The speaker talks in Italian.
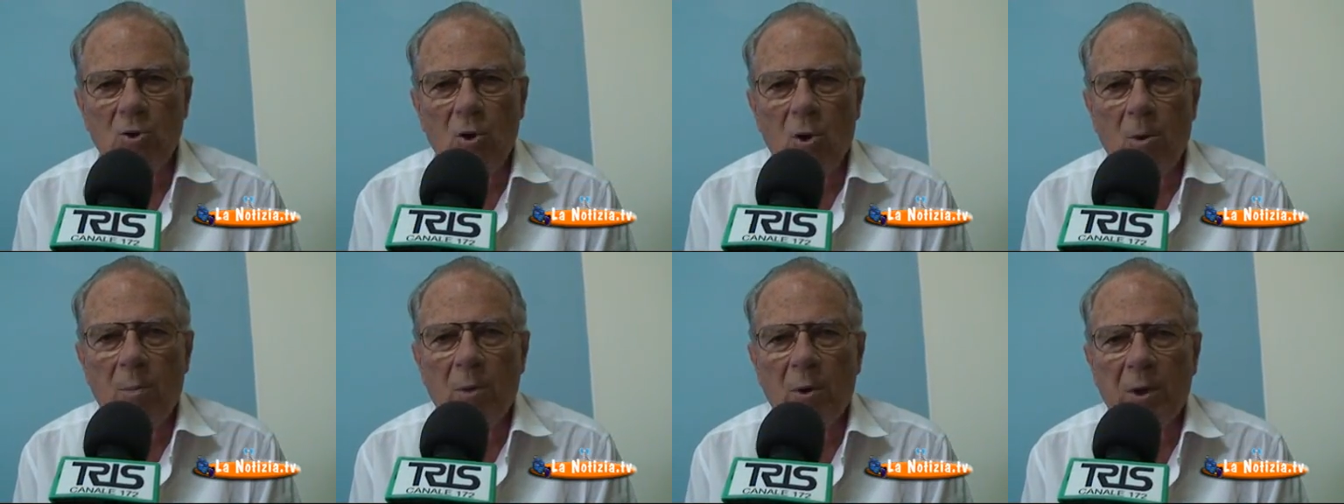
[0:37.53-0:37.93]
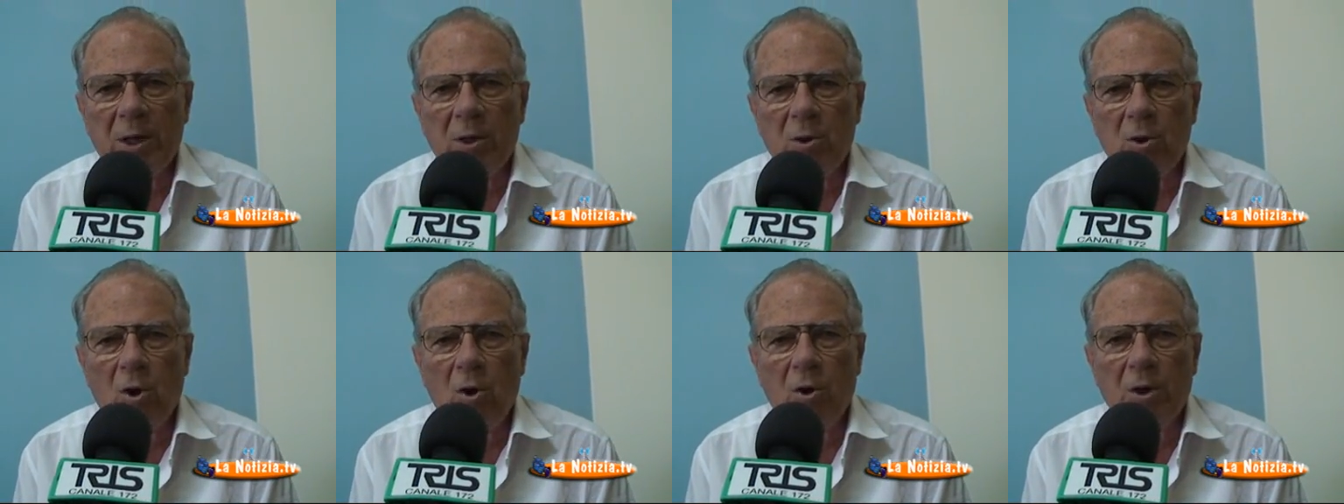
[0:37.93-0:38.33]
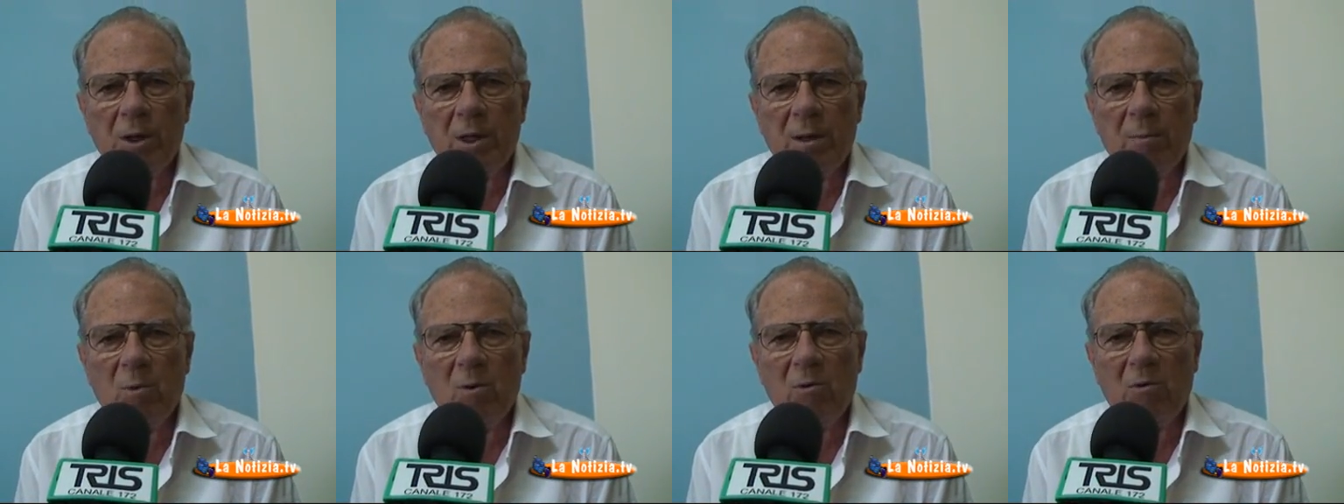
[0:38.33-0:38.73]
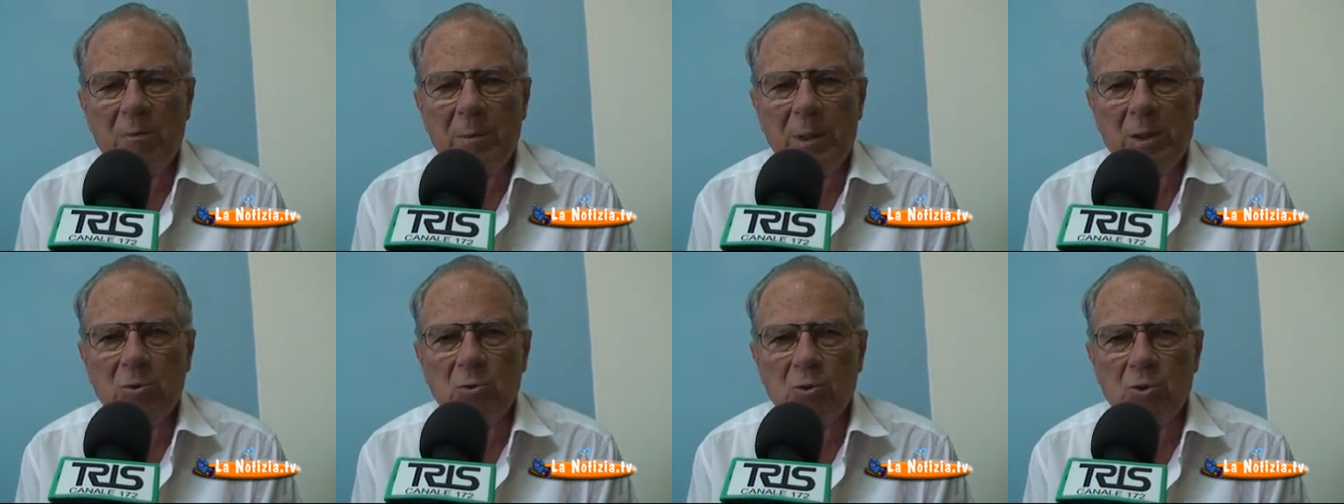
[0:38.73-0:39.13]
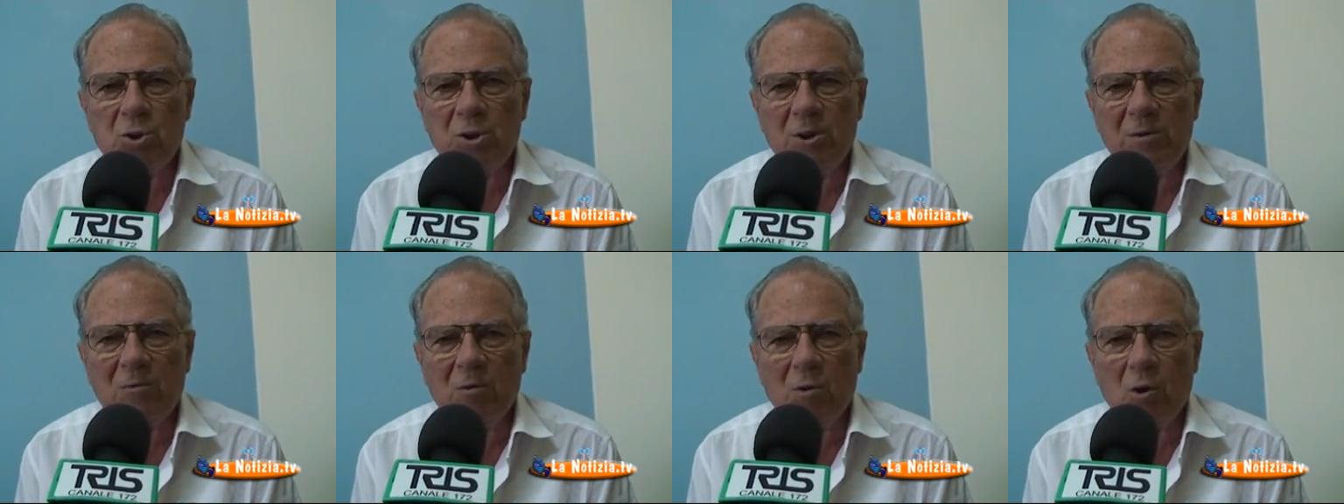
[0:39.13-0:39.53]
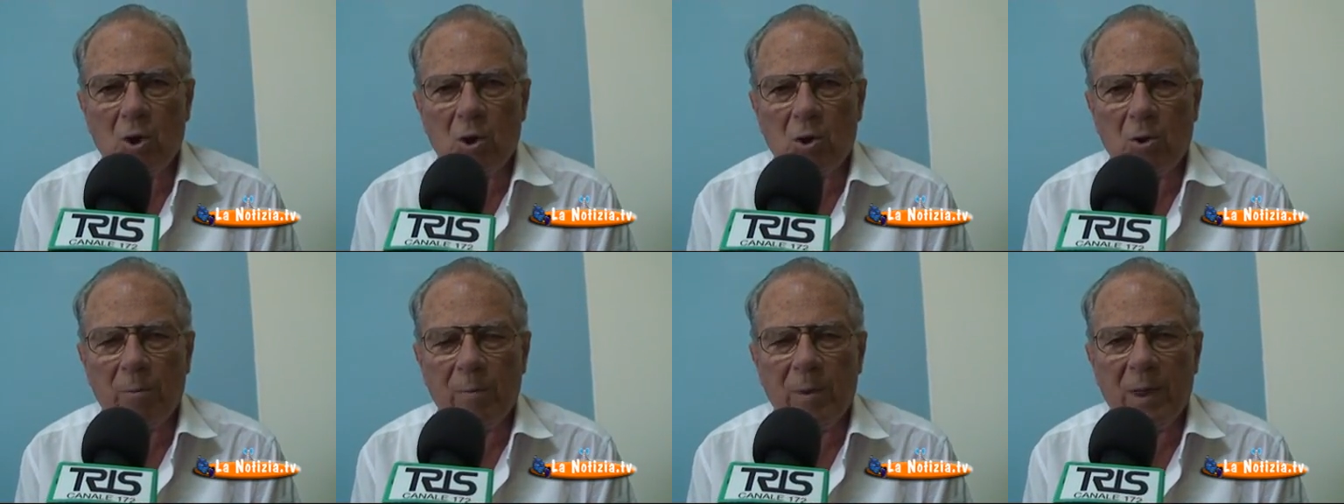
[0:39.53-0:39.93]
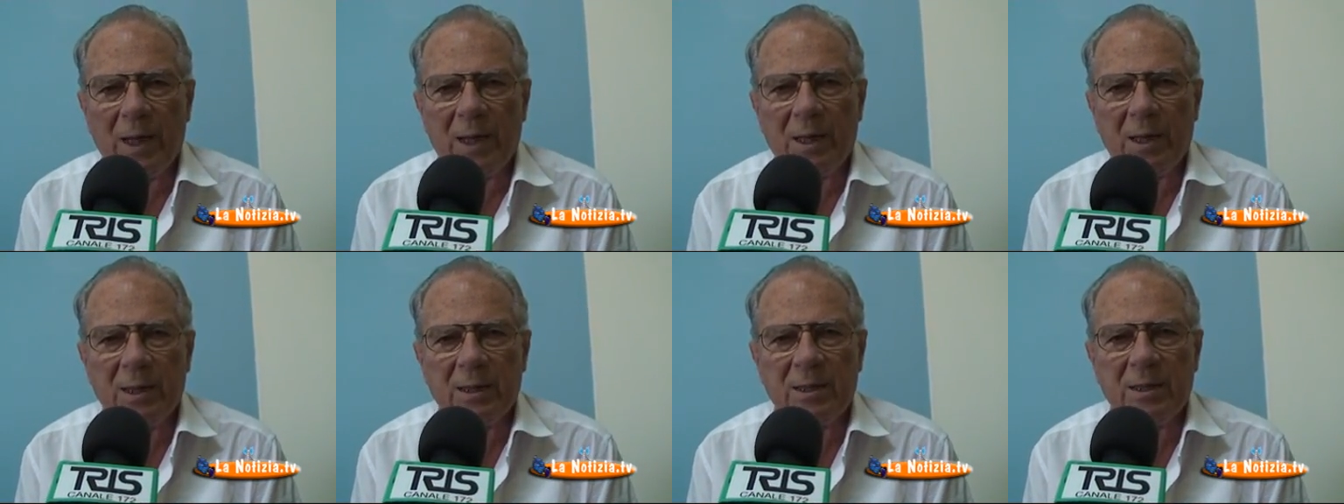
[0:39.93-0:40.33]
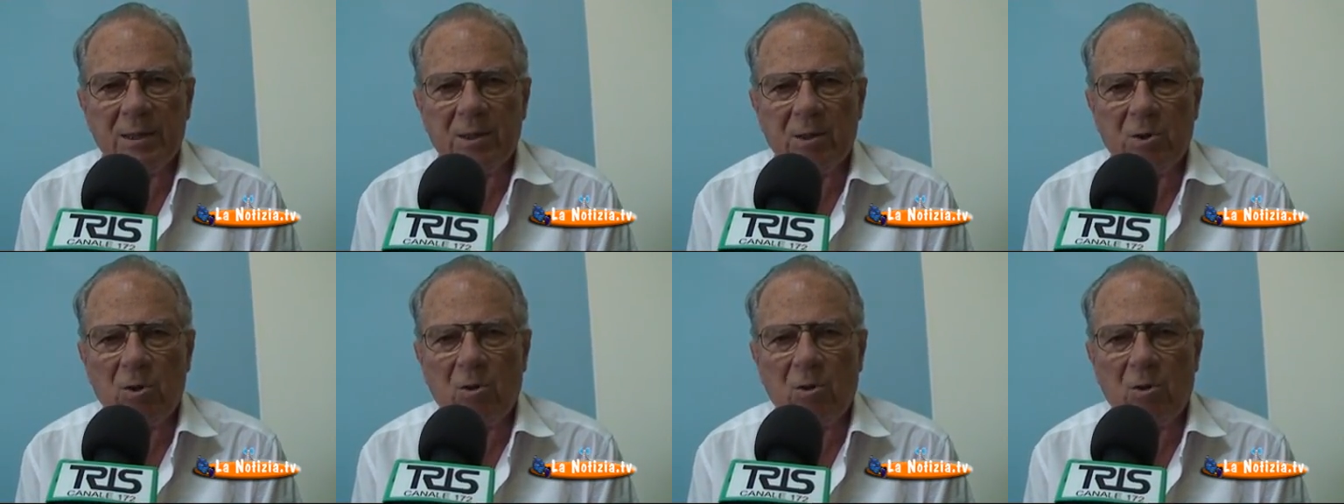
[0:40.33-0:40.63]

dopo che noi del Movimento Civico Alcobaleno e del